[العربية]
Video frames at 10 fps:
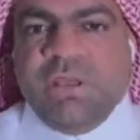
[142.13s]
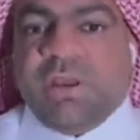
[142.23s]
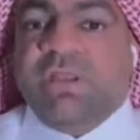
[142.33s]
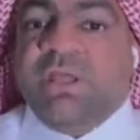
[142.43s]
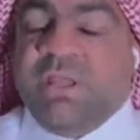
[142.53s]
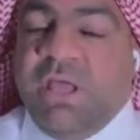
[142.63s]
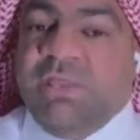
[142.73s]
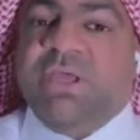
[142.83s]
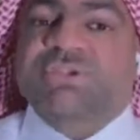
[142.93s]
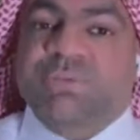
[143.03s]
الايرادات
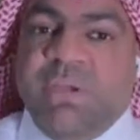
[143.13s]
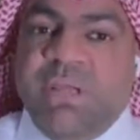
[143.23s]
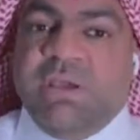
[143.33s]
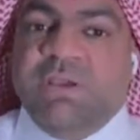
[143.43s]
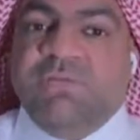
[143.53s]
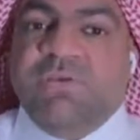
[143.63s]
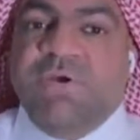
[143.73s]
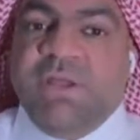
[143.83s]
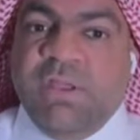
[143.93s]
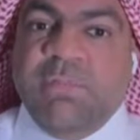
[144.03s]
هذه يجب عليك
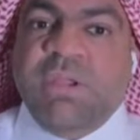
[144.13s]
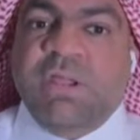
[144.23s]
الاستفاده